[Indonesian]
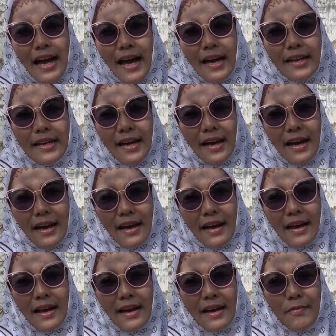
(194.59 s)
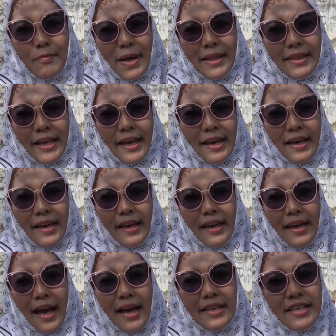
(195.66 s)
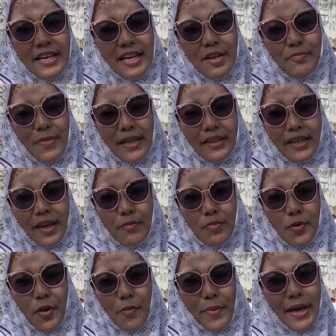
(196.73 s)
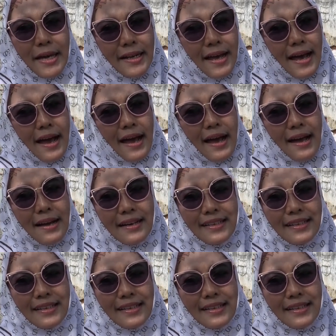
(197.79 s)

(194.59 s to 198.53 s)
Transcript: Ada Pantai Anyer, Pantai Pulau Merah,